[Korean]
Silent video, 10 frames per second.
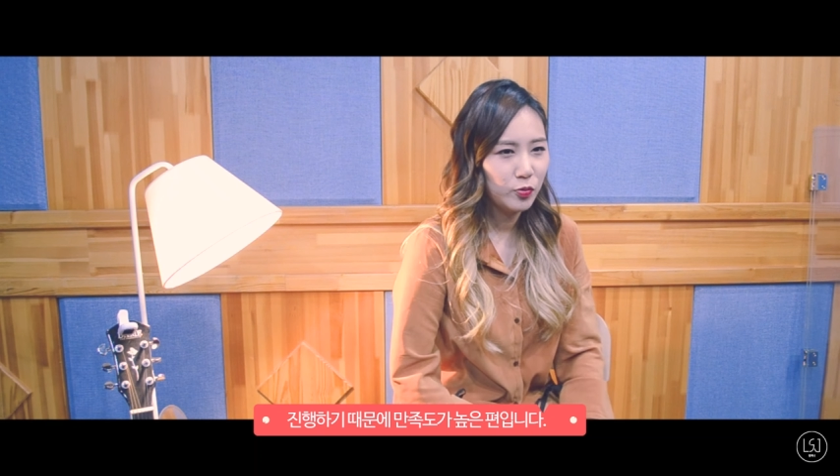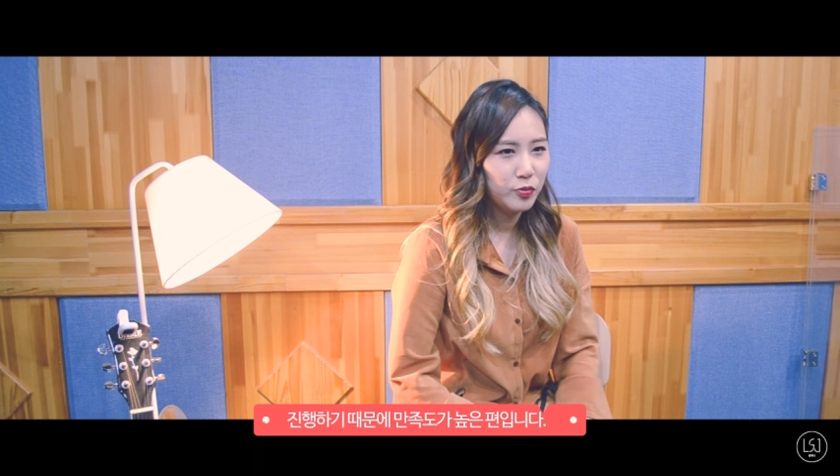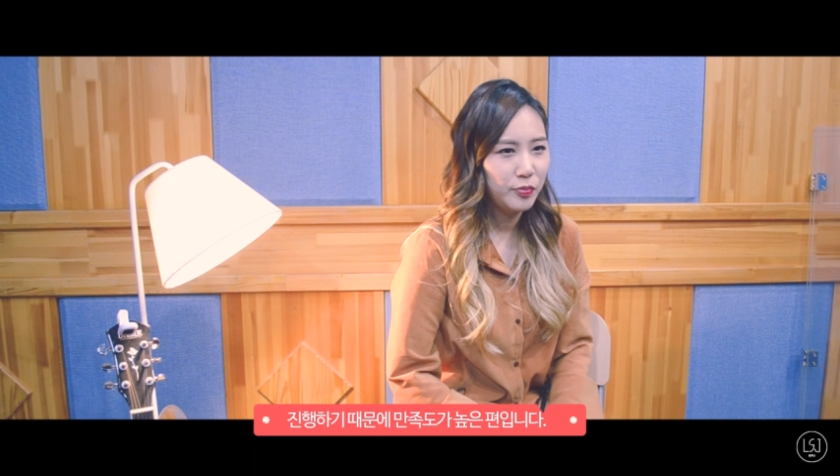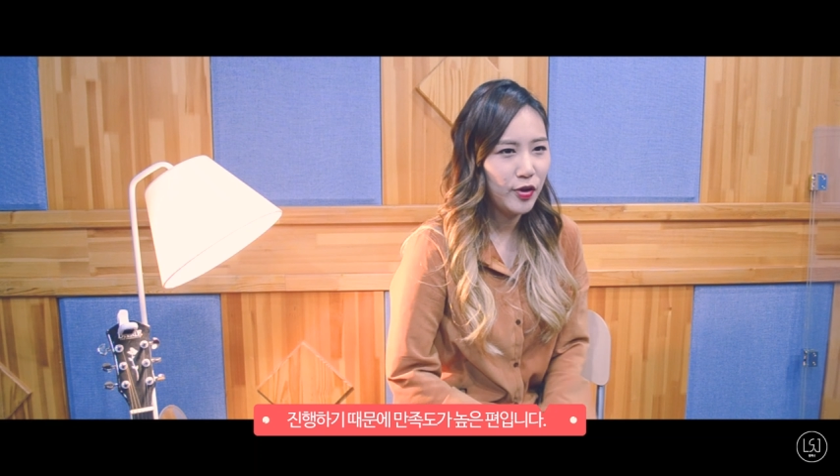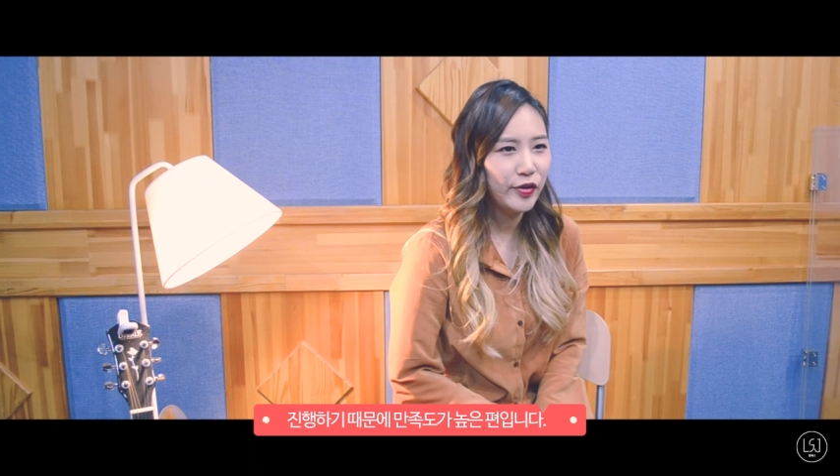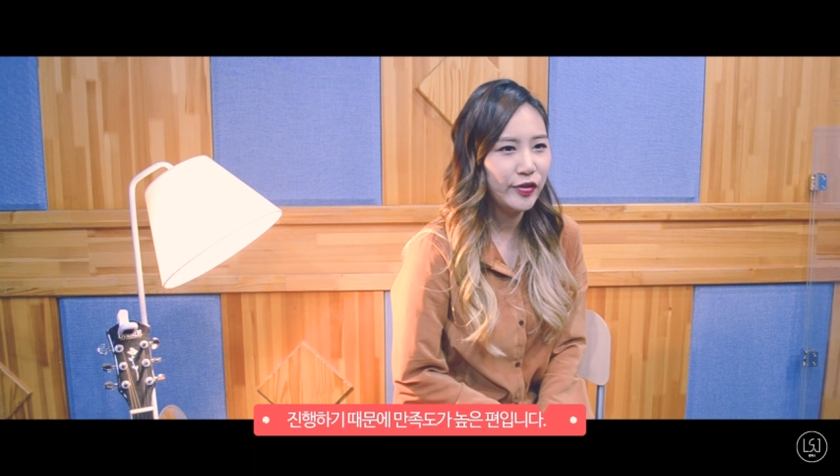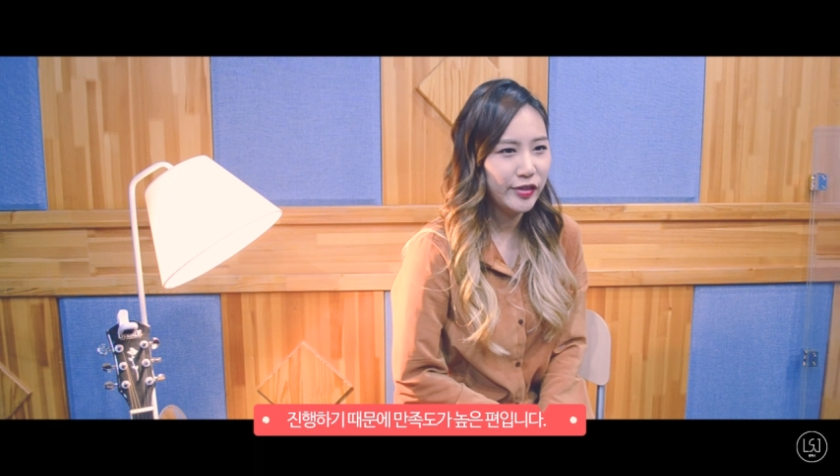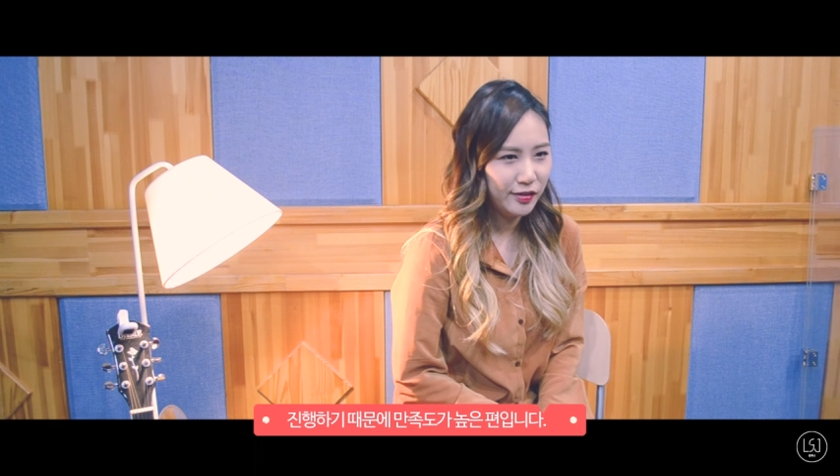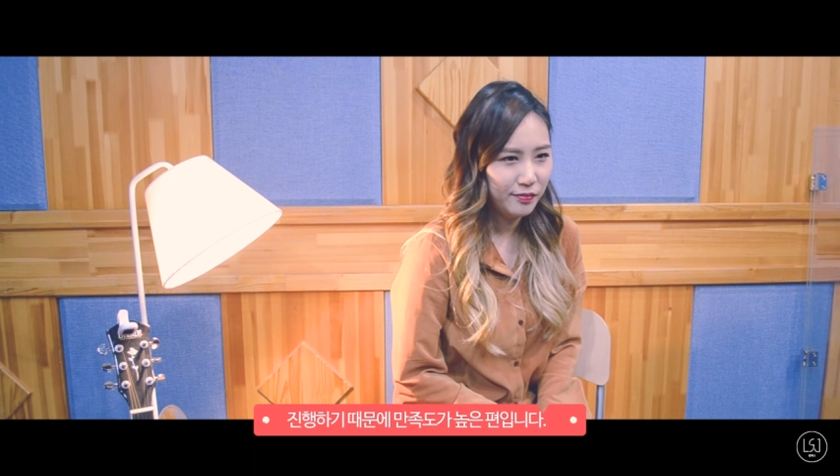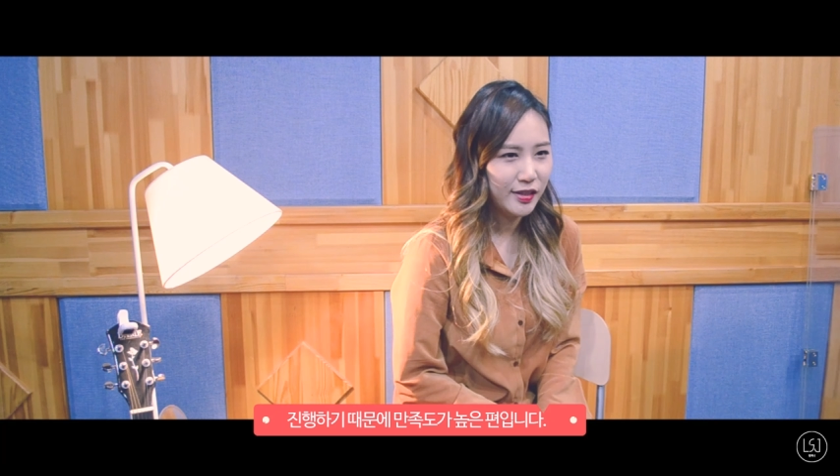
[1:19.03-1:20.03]
높은
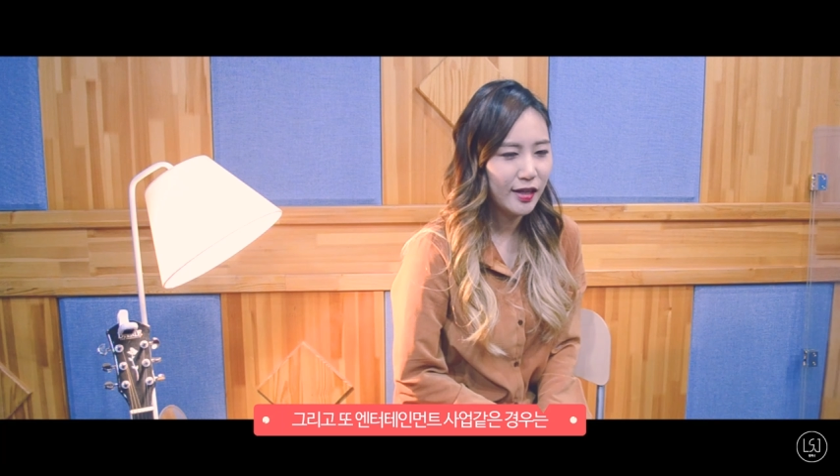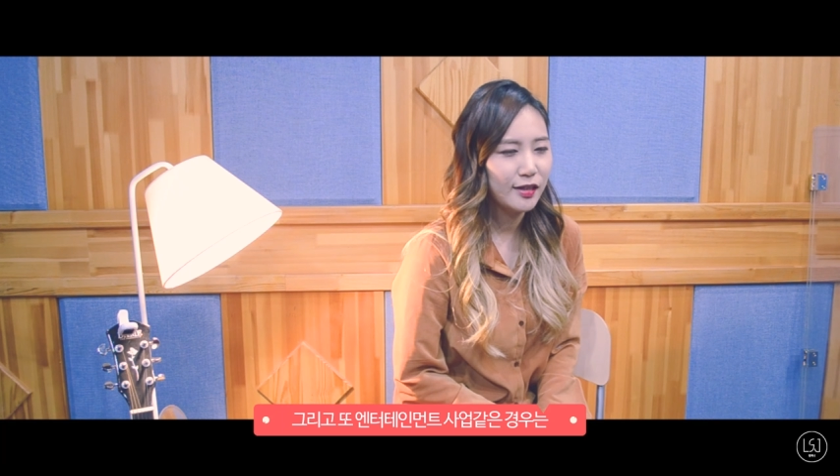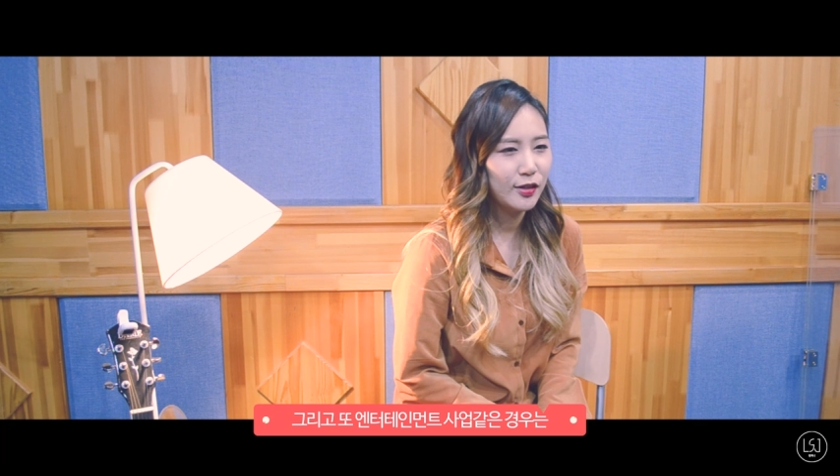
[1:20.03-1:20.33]
편입니다.